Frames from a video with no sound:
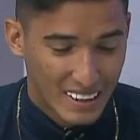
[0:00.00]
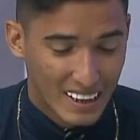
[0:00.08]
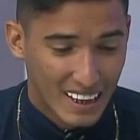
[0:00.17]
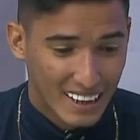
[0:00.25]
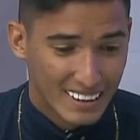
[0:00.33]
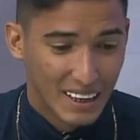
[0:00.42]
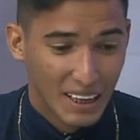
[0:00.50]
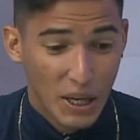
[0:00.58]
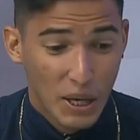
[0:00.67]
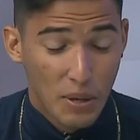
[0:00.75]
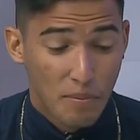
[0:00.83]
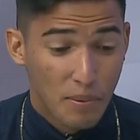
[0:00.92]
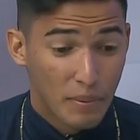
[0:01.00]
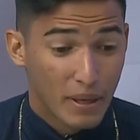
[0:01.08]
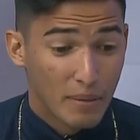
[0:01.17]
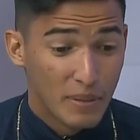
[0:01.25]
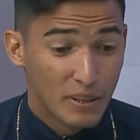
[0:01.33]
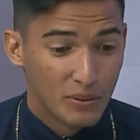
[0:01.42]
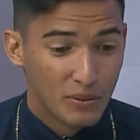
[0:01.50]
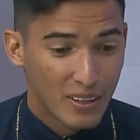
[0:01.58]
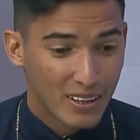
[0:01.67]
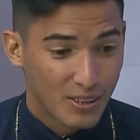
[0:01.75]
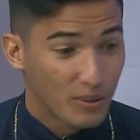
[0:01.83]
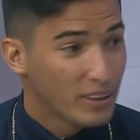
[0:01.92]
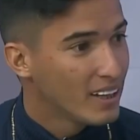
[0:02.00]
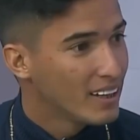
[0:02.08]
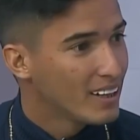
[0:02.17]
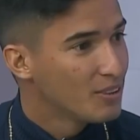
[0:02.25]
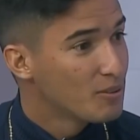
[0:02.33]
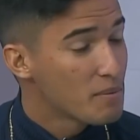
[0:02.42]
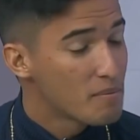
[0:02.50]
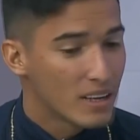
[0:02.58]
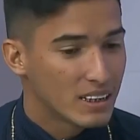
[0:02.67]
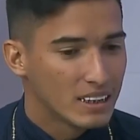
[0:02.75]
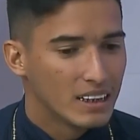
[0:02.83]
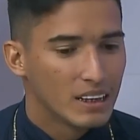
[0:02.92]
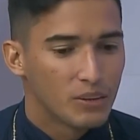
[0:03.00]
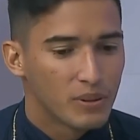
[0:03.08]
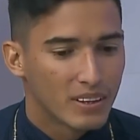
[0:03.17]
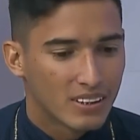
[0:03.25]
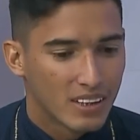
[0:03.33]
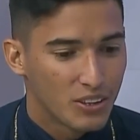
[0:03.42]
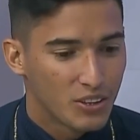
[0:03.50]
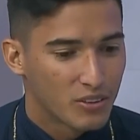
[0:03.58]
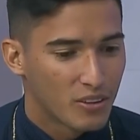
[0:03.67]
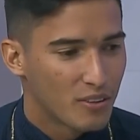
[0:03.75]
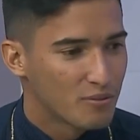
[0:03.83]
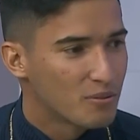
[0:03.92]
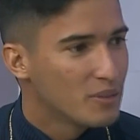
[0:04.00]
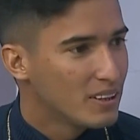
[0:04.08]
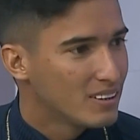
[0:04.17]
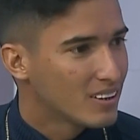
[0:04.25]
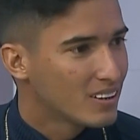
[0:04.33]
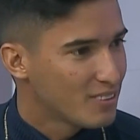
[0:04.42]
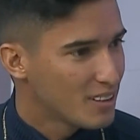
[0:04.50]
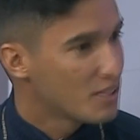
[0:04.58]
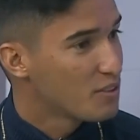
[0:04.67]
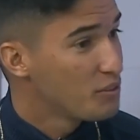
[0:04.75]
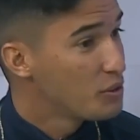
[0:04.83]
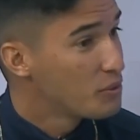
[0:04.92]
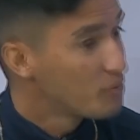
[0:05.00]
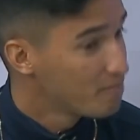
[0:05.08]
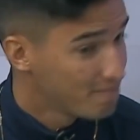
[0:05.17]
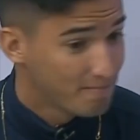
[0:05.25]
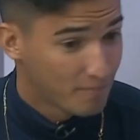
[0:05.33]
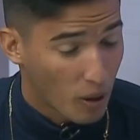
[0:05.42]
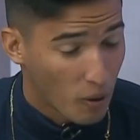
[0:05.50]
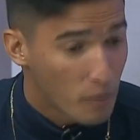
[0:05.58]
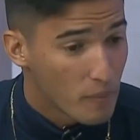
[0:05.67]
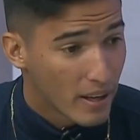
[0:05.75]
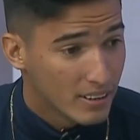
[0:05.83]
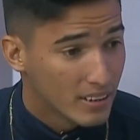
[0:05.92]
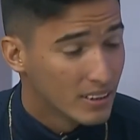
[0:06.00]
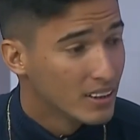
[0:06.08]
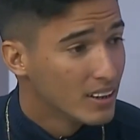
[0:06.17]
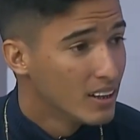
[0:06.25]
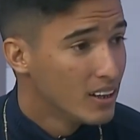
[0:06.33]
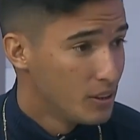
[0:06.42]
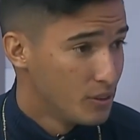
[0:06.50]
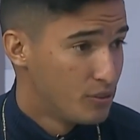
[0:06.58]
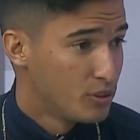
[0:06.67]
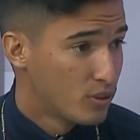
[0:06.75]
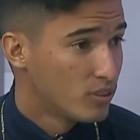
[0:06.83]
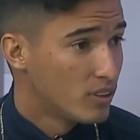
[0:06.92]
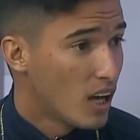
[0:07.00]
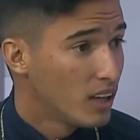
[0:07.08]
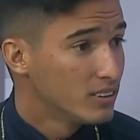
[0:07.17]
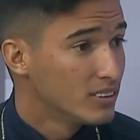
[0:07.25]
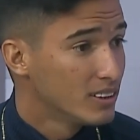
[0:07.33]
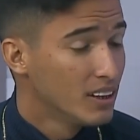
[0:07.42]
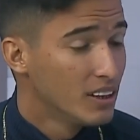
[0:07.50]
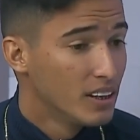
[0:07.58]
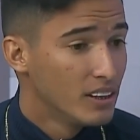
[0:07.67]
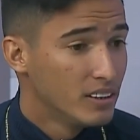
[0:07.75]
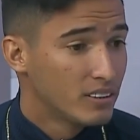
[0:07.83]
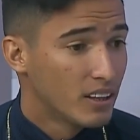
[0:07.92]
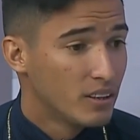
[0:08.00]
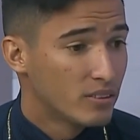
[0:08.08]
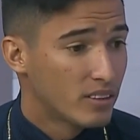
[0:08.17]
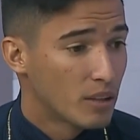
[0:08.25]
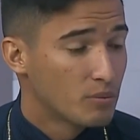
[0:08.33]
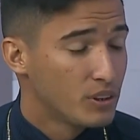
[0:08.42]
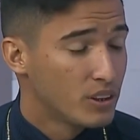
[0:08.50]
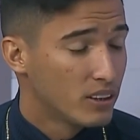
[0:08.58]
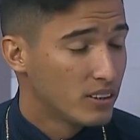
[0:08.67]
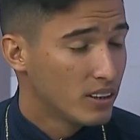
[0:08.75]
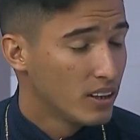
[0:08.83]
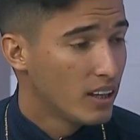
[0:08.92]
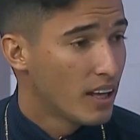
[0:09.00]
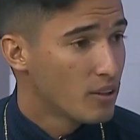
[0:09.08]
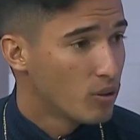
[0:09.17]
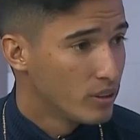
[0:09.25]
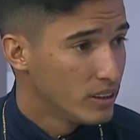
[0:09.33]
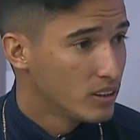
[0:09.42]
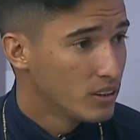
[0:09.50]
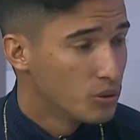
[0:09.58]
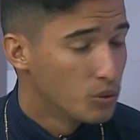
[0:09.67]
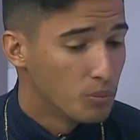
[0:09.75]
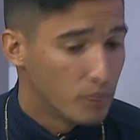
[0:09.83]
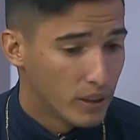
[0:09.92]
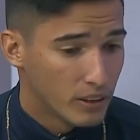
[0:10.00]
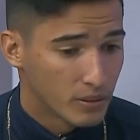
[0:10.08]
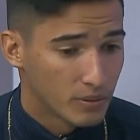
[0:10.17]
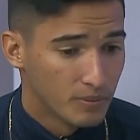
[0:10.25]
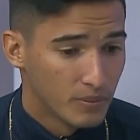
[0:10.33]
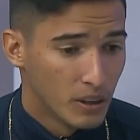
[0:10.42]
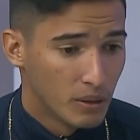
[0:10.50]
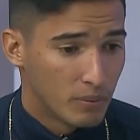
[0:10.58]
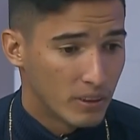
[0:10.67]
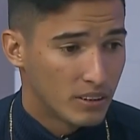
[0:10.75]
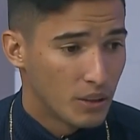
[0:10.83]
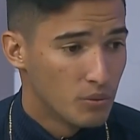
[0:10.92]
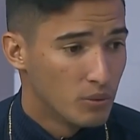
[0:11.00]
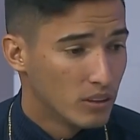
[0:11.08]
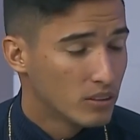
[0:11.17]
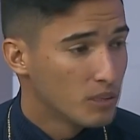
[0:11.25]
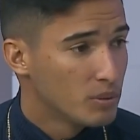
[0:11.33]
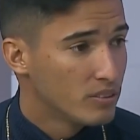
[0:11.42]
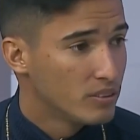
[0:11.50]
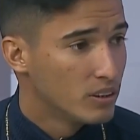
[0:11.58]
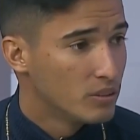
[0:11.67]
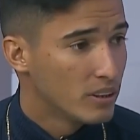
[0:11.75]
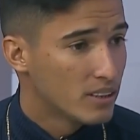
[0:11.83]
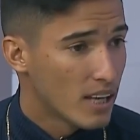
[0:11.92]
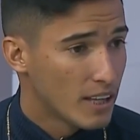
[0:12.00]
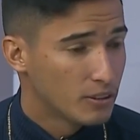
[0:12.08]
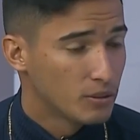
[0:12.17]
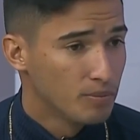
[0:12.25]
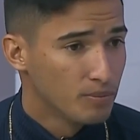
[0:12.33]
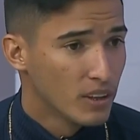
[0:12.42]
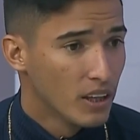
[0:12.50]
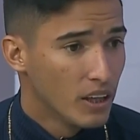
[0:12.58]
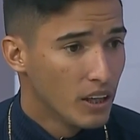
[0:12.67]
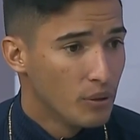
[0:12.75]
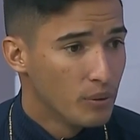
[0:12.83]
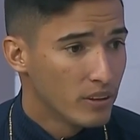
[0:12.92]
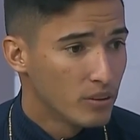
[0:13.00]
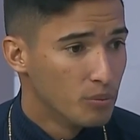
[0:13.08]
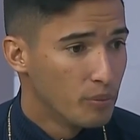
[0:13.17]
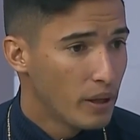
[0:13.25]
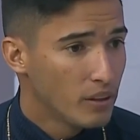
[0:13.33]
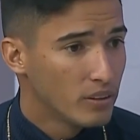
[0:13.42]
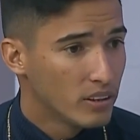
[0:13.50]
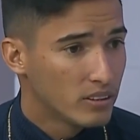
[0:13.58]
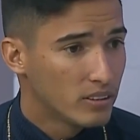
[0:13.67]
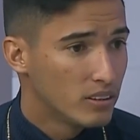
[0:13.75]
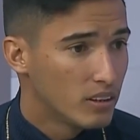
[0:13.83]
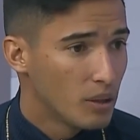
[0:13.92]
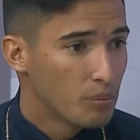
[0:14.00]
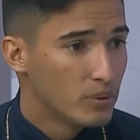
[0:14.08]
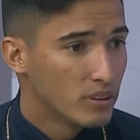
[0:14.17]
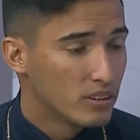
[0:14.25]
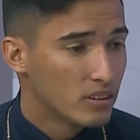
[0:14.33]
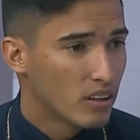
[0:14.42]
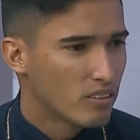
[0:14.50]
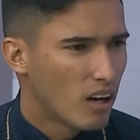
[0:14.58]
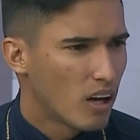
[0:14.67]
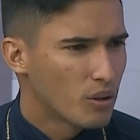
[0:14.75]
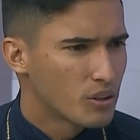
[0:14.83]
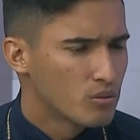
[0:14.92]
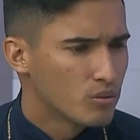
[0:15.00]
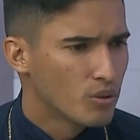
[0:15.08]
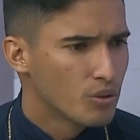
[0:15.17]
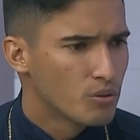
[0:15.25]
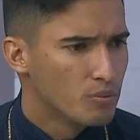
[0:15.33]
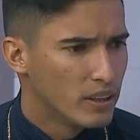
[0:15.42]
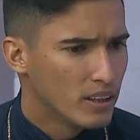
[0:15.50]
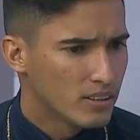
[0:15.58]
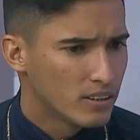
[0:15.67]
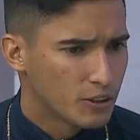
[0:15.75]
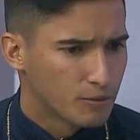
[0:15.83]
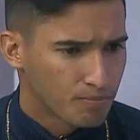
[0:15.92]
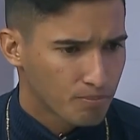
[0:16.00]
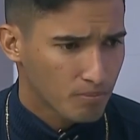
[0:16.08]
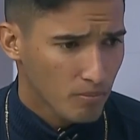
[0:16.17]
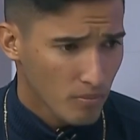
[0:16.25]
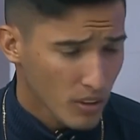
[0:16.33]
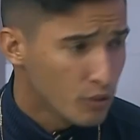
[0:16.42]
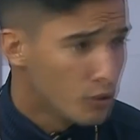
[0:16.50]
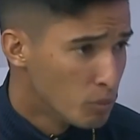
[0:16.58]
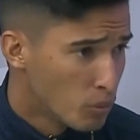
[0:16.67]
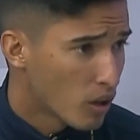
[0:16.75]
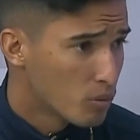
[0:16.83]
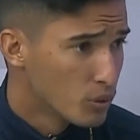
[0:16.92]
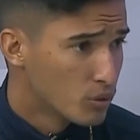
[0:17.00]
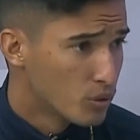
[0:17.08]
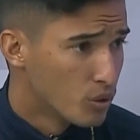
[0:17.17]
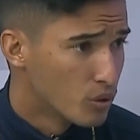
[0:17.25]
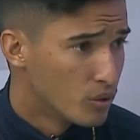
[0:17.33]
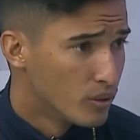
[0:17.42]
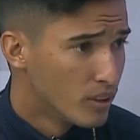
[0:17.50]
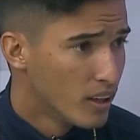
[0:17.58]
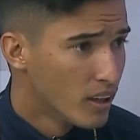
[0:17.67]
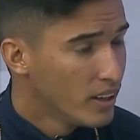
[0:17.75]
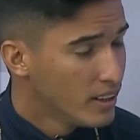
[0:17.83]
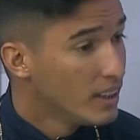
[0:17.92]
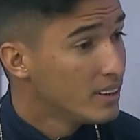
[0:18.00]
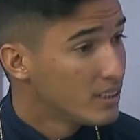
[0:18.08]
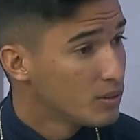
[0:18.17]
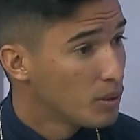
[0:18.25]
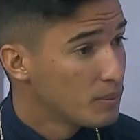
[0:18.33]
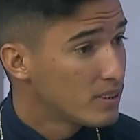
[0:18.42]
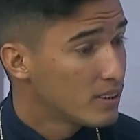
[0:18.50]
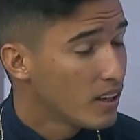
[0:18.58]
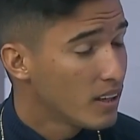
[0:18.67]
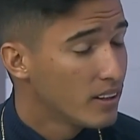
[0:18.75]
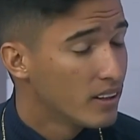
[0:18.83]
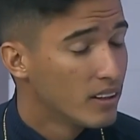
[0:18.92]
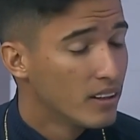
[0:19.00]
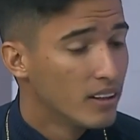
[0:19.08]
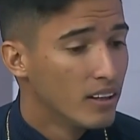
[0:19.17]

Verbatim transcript: na internet, né? Primeiramente, eu nunca sonhei, né? Nunca imaginei que eu ia ser digital influência, fazer vídeo para comédia. Eu fui soldado, né? Entrei no 7 GAC, lá em Olinda, em Ouro Preto. Passei um ano da minha vida no Exército. E no, no meio desse tempo, desse intervalo, acho uns oito meses, eu fui morar com meu sogro. E ele tinha uma pizzaria.